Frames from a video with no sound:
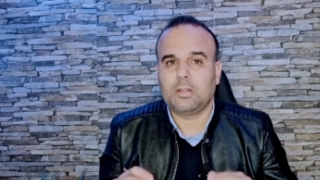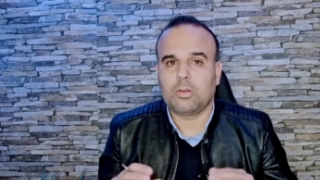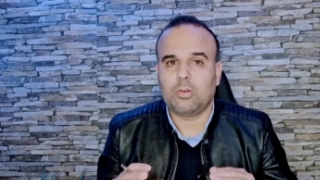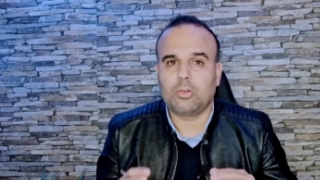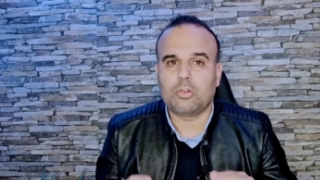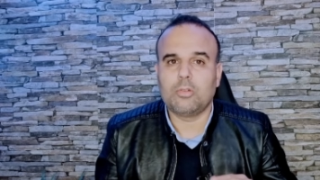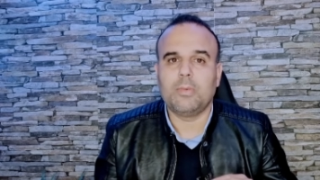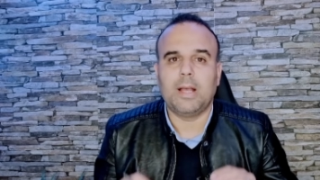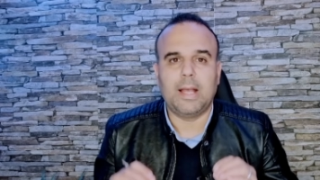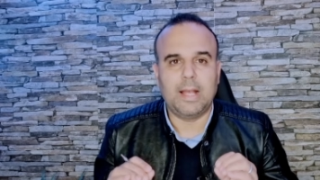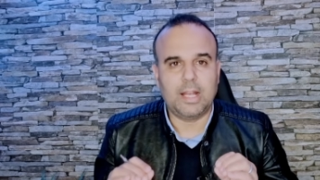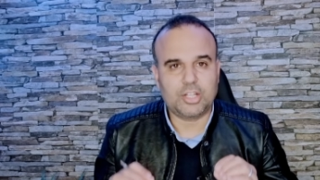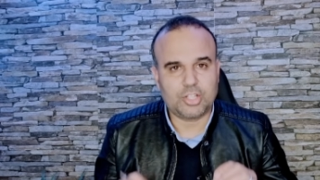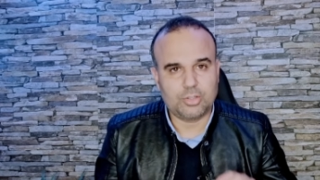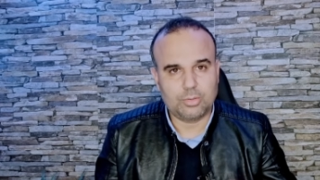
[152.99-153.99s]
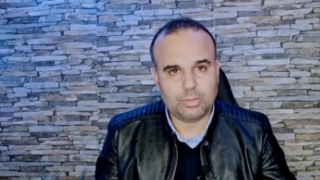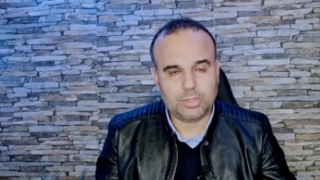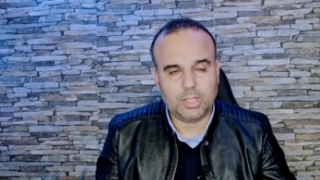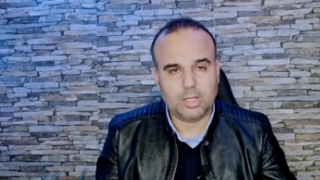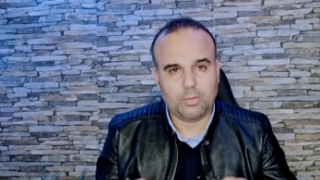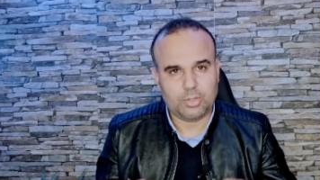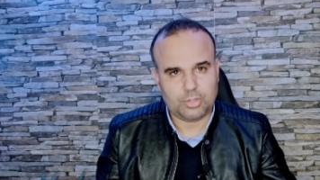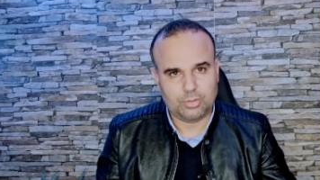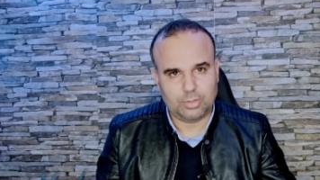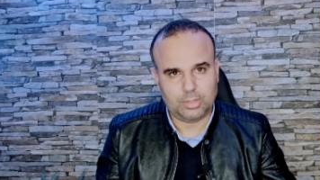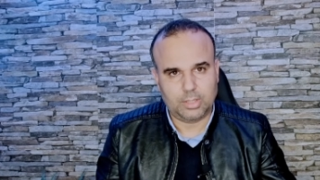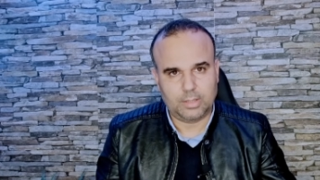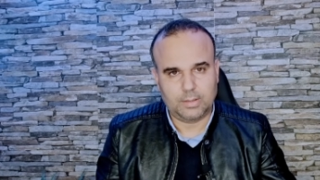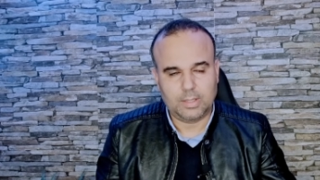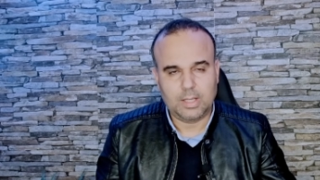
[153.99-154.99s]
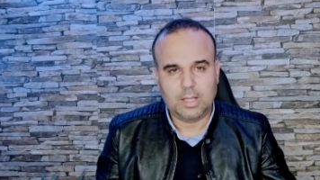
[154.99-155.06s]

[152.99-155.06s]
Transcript: نقول لكم ها شنو دار وشنو دار